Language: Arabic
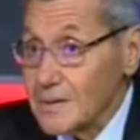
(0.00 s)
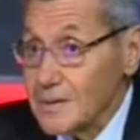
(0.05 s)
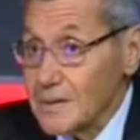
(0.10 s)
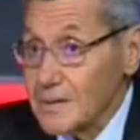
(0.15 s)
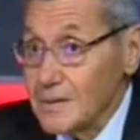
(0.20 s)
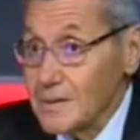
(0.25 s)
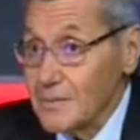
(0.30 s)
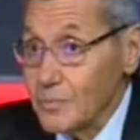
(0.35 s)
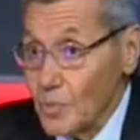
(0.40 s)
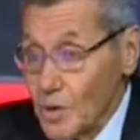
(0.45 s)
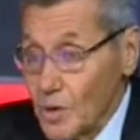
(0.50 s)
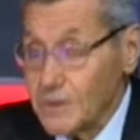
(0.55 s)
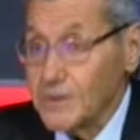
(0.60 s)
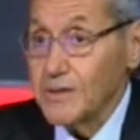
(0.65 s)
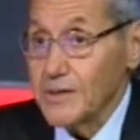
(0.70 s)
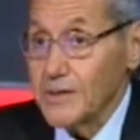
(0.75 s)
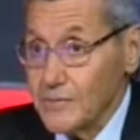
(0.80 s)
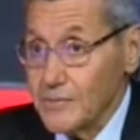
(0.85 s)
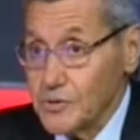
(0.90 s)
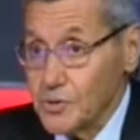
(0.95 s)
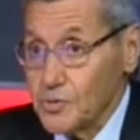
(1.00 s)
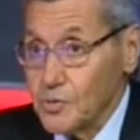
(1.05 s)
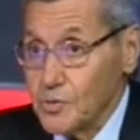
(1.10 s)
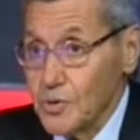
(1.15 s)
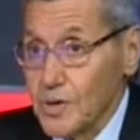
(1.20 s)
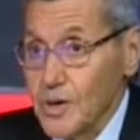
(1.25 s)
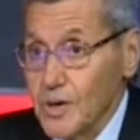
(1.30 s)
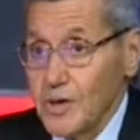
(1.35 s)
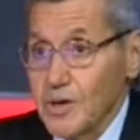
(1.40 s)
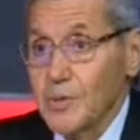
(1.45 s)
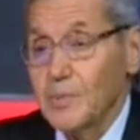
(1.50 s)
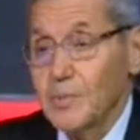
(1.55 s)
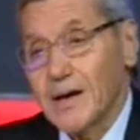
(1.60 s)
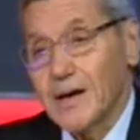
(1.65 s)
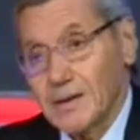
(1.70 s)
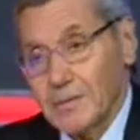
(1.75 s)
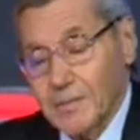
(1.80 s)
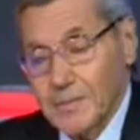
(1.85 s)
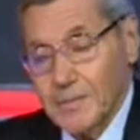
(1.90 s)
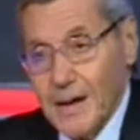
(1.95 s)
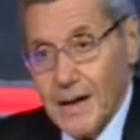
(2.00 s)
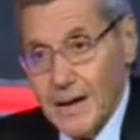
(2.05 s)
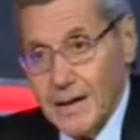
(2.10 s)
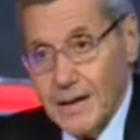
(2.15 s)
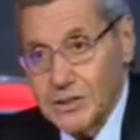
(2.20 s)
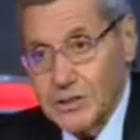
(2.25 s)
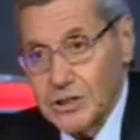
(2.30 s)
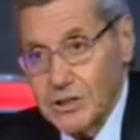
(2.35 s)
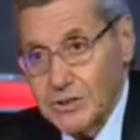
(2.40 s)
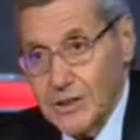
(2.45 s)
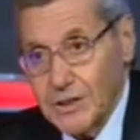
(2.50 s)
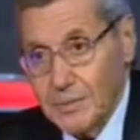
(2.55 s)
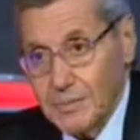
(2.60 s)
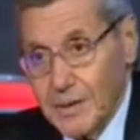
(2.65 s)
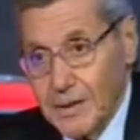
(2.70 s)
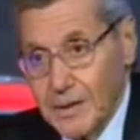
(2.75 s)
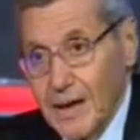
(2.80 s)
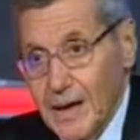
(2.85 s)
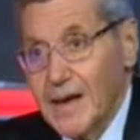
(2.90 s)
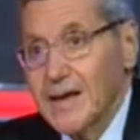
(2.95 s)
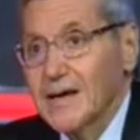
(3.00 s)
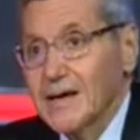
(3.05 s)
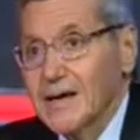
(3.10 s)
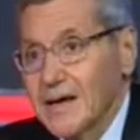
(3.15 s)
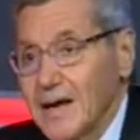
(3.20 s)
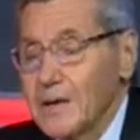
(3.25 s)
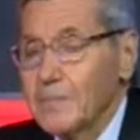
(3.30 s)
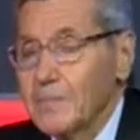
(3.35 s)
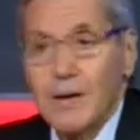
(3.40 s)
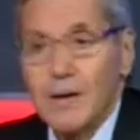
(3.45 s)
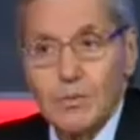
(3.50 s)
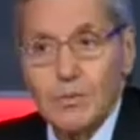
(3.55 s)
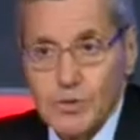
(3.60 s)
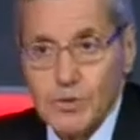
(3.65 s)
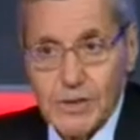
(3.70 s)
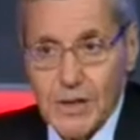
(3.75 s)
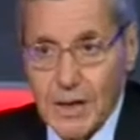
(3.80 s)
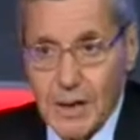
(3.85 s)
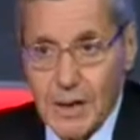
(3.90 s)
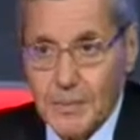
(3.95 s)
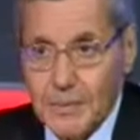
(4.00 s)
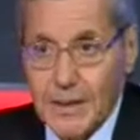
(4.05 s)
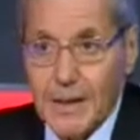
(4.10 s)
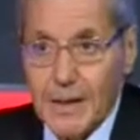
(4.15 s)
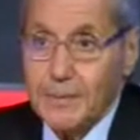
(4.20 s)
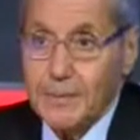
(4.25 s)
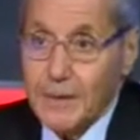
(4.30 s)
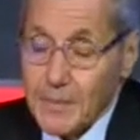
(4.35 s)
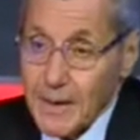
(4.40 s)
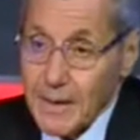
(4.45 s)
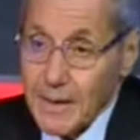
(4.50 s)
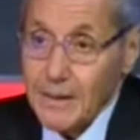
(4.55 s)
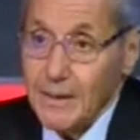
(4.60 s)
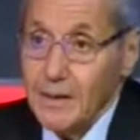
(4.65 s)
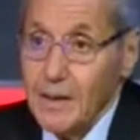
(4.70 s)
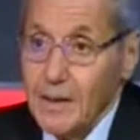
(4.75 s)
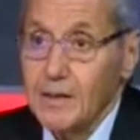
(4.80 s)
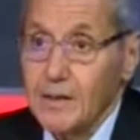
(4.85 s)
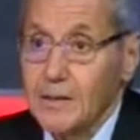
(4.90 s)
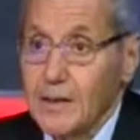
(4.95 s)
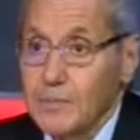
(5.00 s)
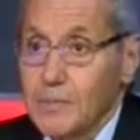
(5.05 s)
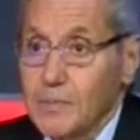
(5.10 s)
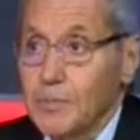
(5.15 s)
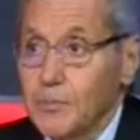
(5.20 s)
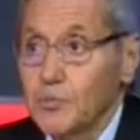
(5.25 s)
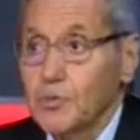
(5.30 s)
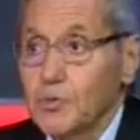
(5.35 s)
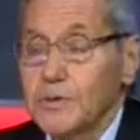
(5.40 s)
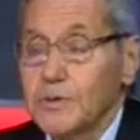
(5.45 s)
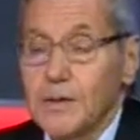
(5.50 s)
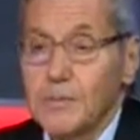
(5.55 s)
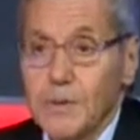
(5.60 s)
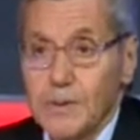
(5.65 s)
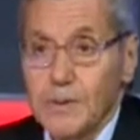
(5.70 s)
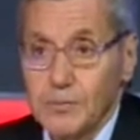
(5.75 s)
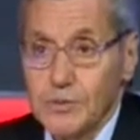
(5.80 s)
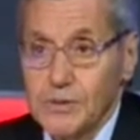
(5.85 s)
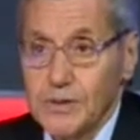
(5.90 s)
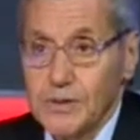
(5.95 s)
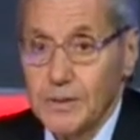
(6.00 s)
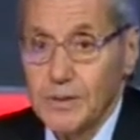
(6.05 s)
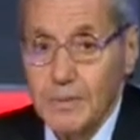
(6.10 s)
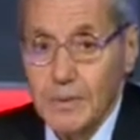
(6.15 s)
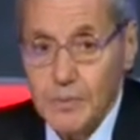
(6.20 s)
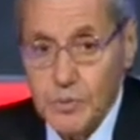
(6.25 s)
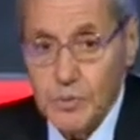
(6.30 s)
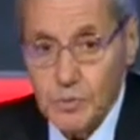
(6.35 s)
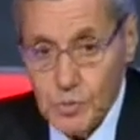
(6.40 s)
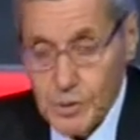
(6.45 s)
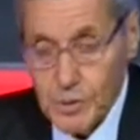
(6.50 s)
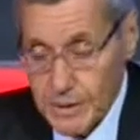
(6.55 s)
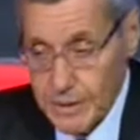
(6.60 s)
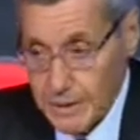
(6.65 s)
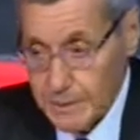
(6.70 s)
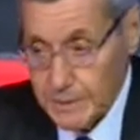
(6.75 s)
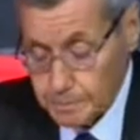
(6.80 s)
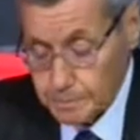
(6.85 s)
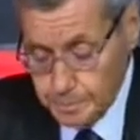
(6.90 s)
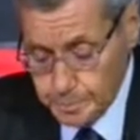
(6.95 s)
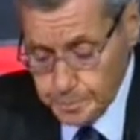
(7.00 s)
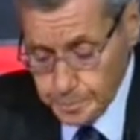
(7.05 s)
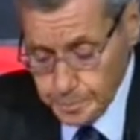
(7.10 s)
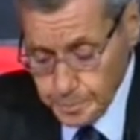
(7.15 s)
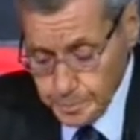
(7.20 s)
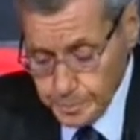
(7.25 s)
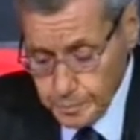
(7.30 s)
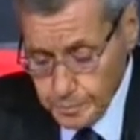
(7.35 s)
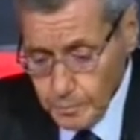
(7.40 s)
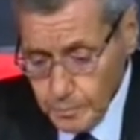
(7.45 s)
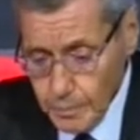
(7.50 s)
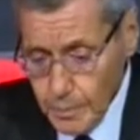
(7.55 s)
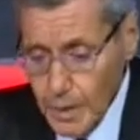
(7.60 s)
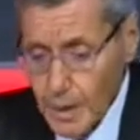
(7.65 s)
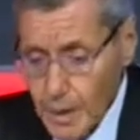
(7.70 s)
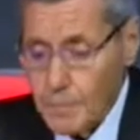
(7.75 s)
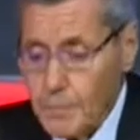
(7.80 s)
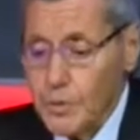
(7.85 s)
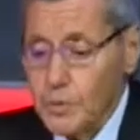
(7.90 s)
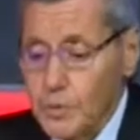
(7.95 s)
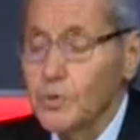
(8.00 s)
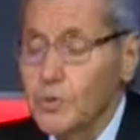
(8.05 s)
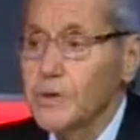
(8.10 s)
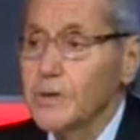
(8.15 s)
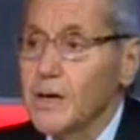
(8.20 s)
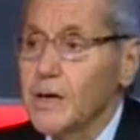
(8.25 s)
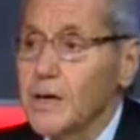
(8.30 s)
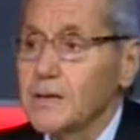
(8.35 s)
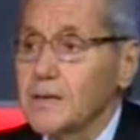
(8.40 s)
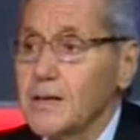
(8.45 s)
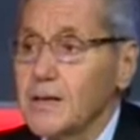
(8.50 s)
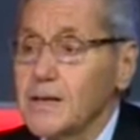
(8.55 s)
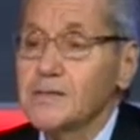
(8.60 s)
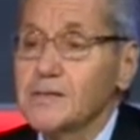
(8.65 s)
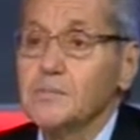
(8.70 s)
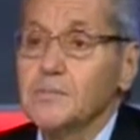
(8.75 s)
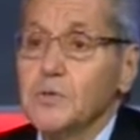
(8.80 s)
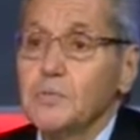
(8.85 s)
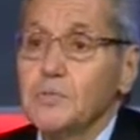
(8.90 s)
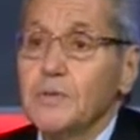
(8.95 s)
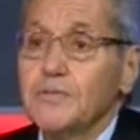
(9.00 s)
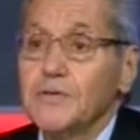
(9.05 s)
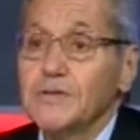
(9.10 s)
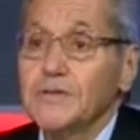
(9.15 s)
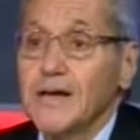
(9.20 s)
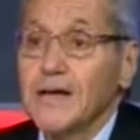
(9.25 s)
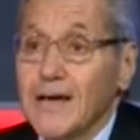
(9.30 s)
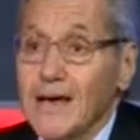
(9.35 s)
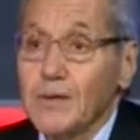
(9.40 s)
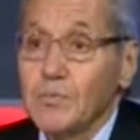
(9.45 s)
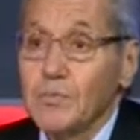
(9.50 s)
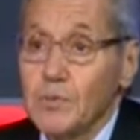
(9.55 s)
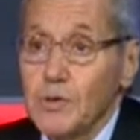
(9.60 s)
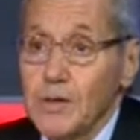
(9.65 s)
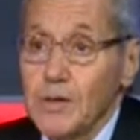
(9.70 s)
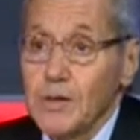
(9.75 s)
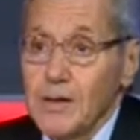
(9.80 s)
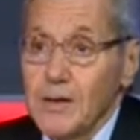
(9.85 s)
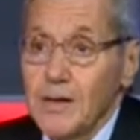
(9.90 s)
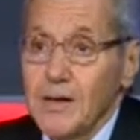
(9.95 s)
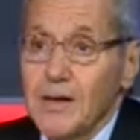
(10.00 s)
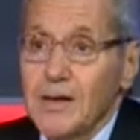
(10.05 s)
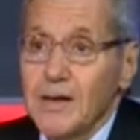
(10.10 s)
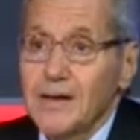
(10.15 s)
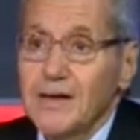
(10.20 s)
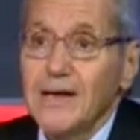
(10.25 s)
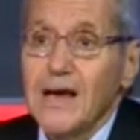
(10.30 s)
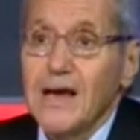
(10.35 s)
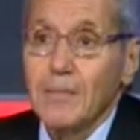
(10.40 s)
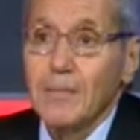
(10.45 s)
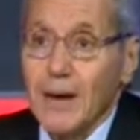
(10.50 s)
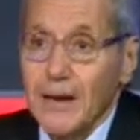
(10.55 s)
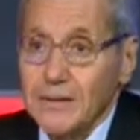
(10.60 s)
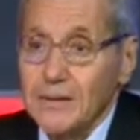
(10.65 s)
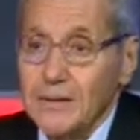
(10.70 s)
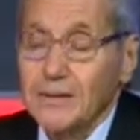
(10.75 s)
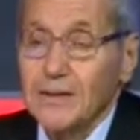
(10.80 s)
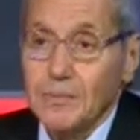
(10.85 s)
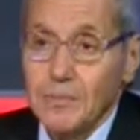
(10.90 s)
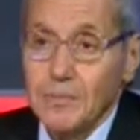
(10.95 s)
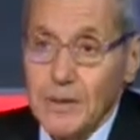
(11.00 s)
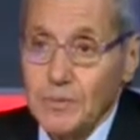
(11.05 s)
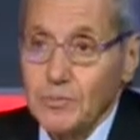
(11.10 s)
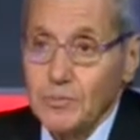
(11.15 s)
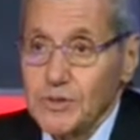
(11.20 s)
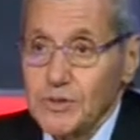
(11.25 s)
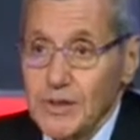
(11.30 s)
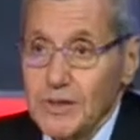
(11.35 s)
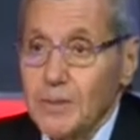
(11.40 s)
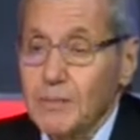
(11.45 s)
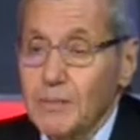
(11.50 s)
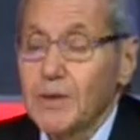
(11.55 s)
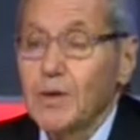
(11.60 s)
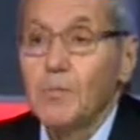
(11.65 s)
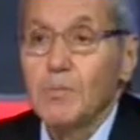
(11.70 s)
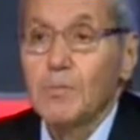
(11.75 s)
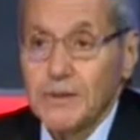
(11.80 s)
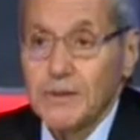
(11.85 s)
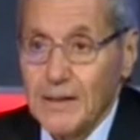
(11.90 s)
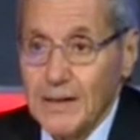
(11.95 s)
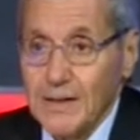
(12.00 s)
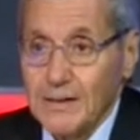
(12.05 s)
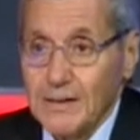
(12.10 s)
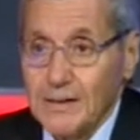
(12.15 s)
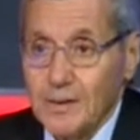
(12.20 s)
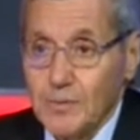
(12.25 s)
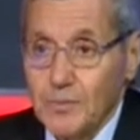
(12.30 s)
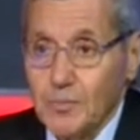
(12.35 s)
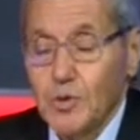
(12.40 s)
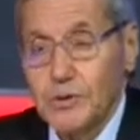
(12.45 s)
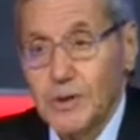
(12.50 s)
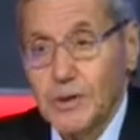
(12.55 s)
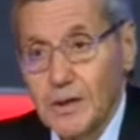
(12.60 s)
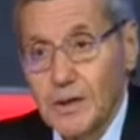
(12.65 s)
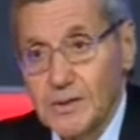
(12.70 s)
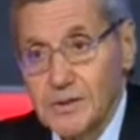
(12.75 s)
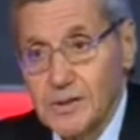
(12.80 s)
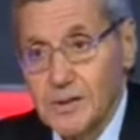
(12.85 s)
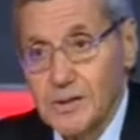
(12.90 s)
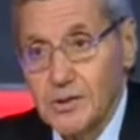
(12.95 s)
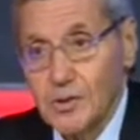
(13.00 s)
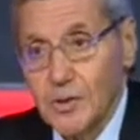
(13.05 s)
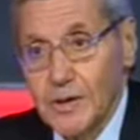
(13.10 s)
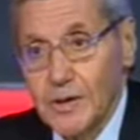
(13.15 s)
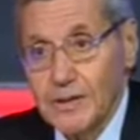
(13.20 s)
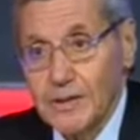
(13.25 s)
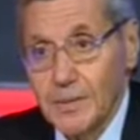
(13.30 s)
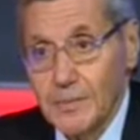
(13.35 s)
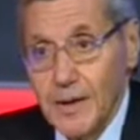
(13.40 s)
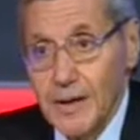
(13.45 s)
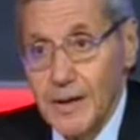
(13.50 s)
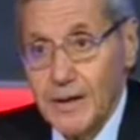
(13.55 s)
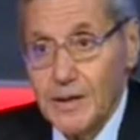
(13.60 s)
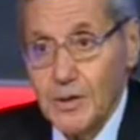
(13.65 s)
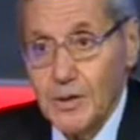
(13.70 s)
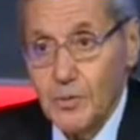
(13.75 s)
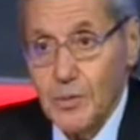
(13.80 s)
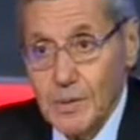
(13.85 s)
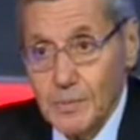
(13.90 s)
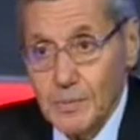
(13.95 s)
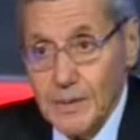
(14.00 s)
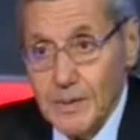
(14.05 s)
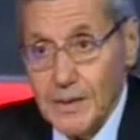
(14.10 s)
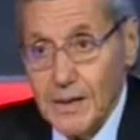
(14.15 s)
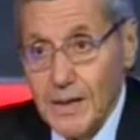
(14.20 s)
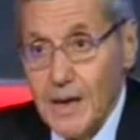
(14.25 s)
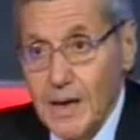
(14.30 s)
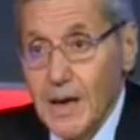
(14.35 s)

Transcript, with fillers: المواطن نفسه يبقى احنا ما بنحققش تنميه ايا كان بقى المصطلح بتاعنا انما احنا النهارده لما بنقول تنميه مستدامه بنقول ايه؟ بنقول النهارده لازم يبقى في تكامل لابعاد التنميه المستدامه اللي هم الثلاثه البعد الاقتصادي والاجتماعي والبيئي.